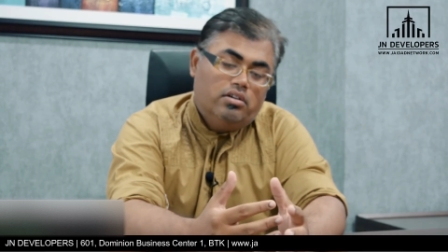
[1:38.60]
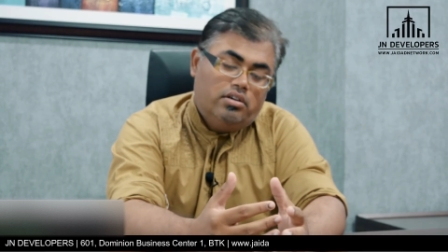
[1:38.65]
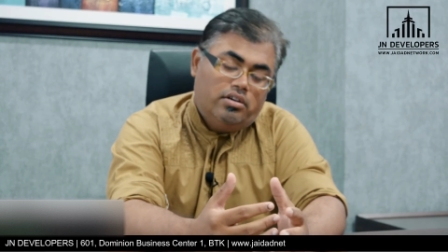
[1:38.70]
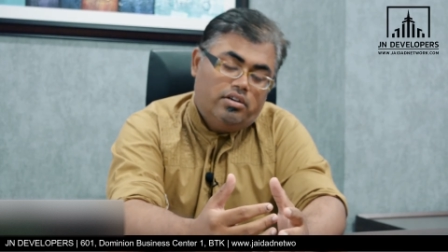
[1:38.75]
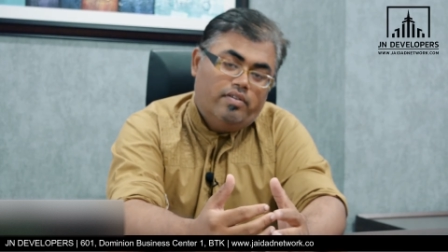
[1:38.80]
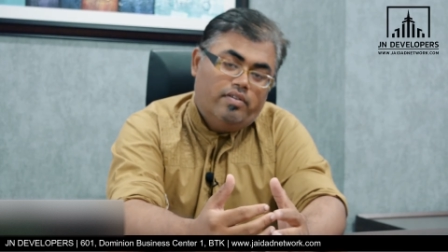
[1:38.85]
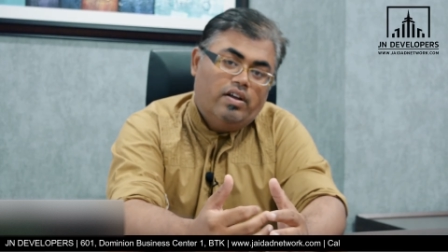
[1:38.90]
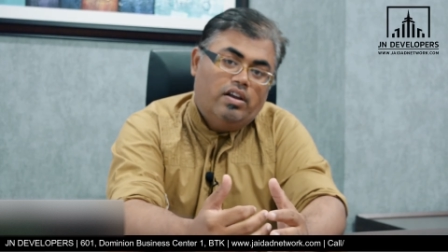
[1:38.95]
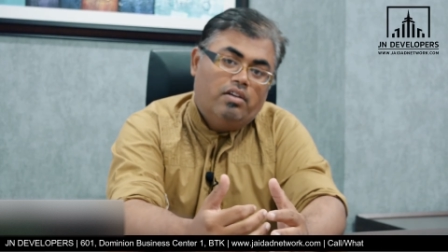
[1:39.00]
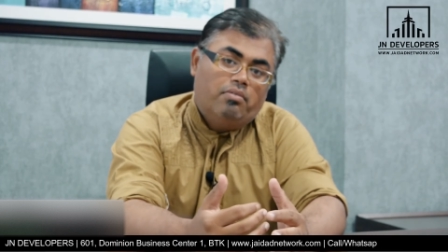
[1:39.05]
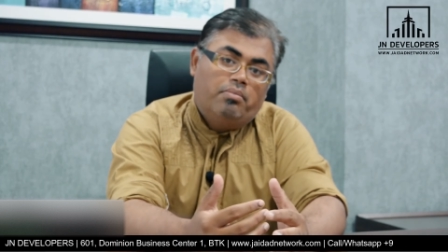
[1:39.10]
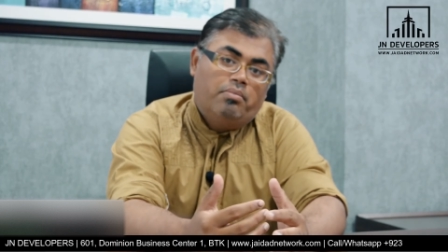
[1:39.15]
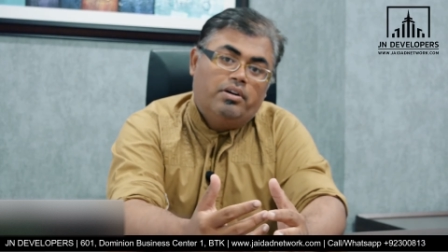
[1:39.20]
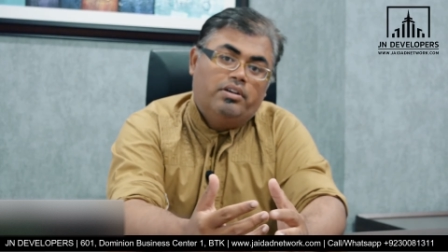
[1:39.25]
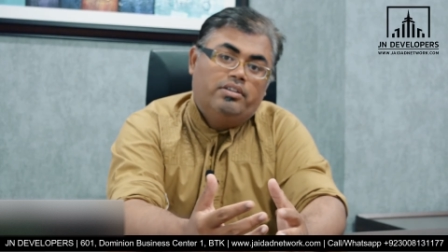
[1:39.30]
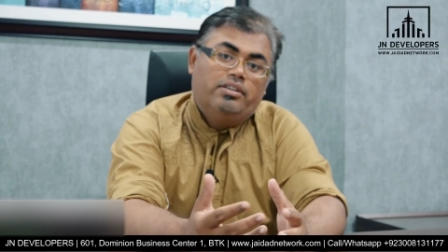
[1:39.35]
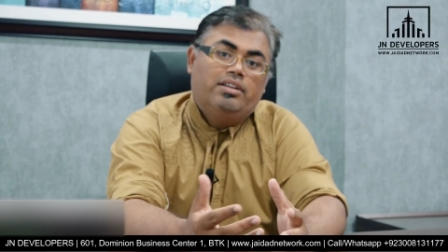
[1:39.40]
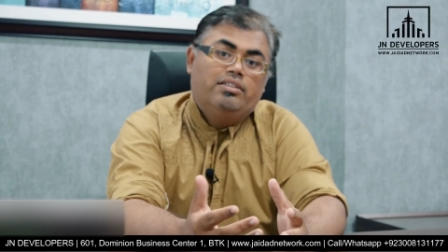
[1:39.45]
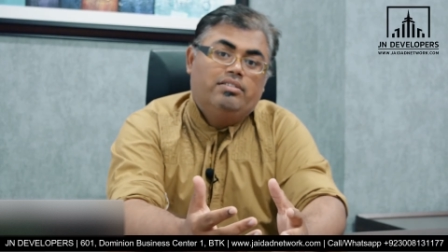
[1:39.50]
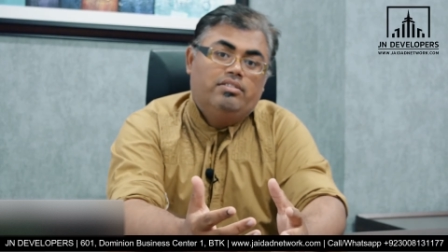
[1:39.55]

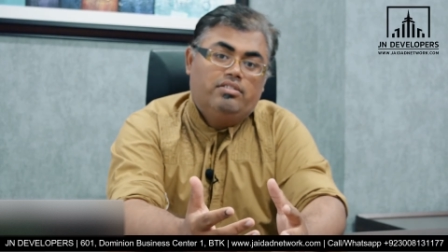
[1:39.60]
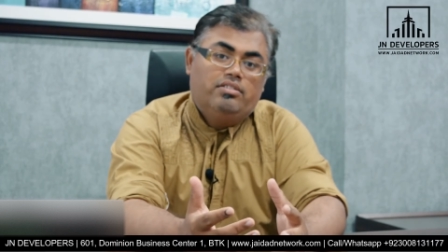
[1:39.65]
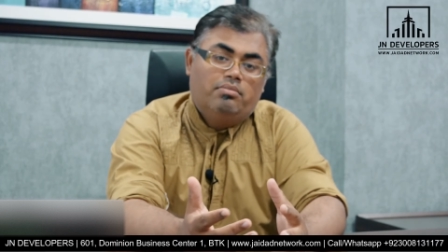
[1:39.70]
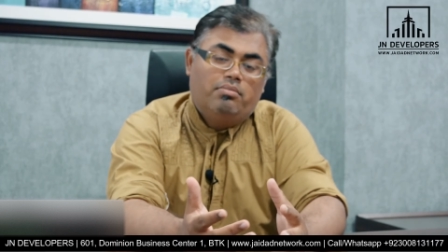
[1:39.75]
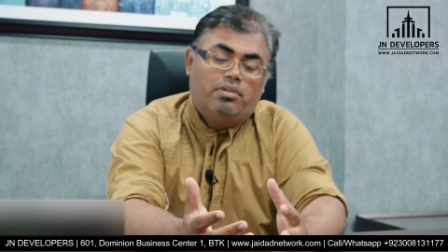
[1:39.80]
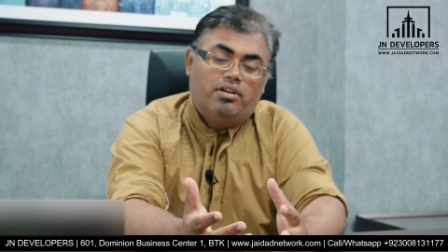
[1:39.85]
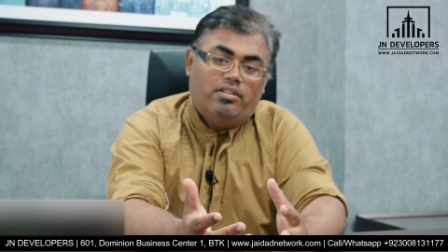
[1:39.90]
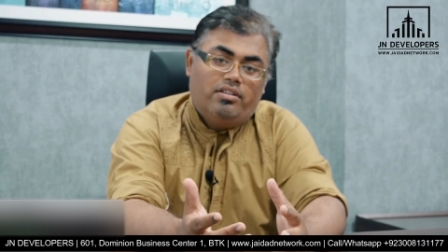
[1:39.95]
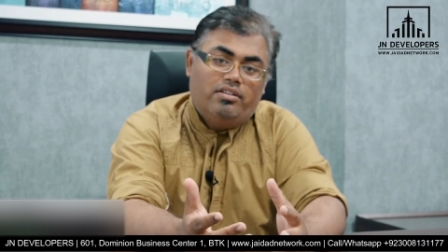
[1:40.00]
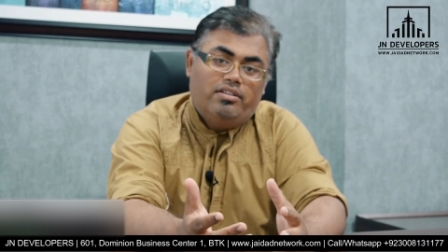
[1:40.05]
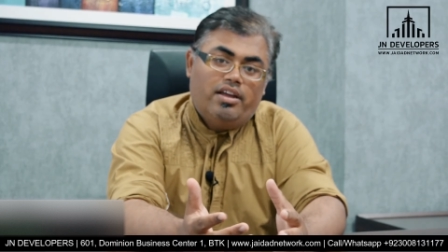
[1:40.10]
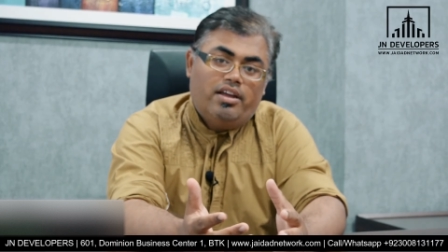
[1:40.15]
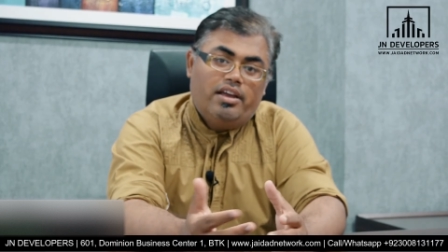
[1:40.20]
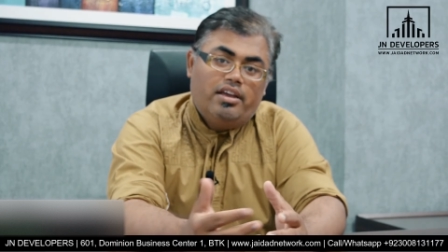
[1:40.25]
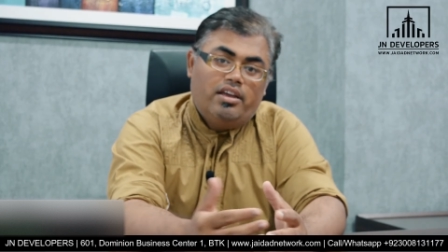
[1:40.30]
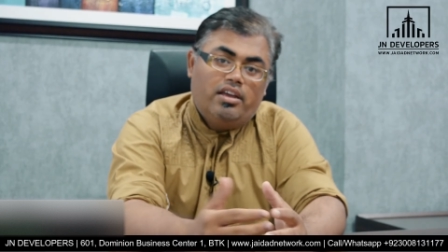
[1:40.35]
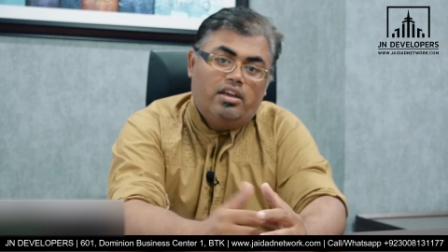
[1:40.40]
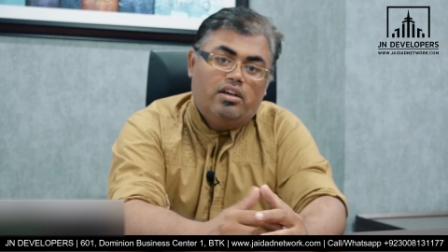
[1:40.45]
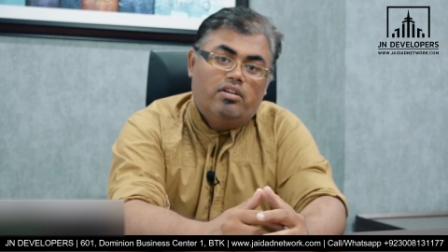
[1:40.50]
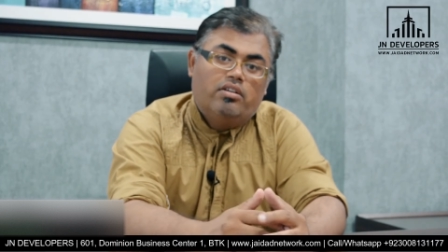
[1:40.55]
डेवलपमेंट तेज़ी से बढ़ती
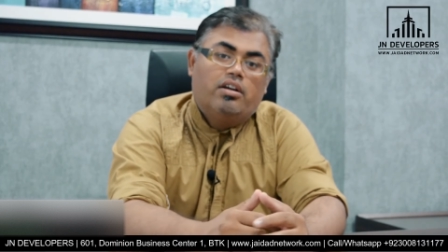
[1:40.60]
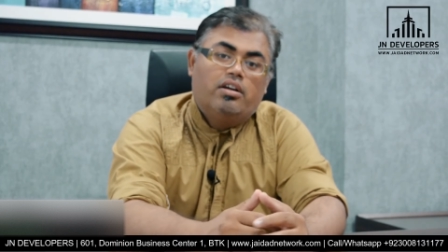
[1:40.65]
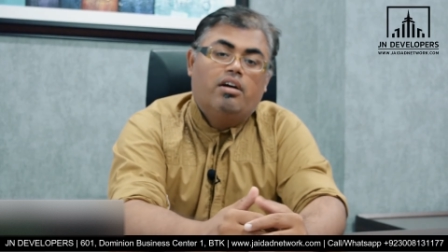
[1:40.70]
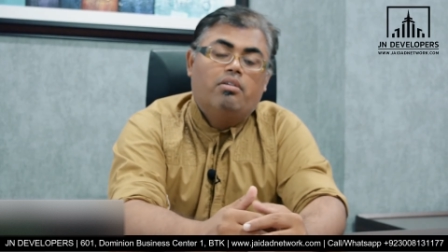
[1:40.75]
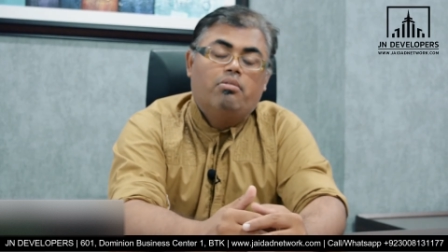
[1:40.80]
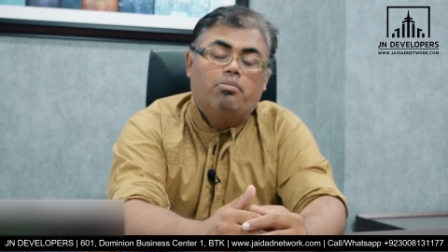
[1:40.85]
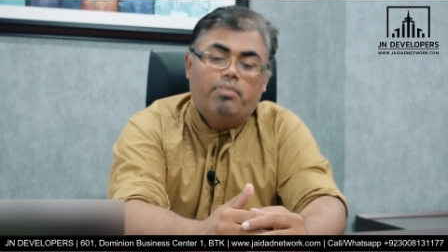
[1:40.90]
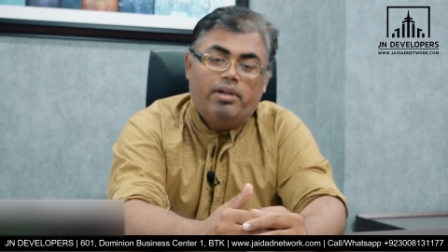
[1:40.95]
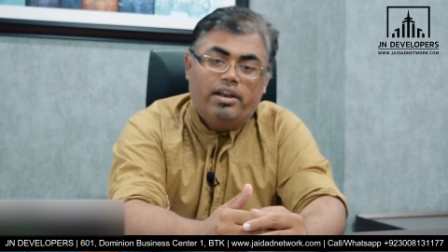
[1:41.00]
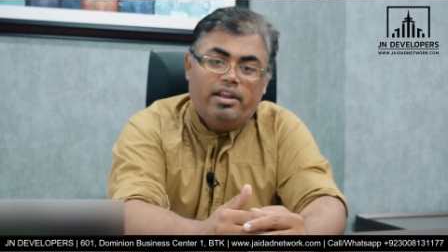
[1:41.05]
जाएगी और घर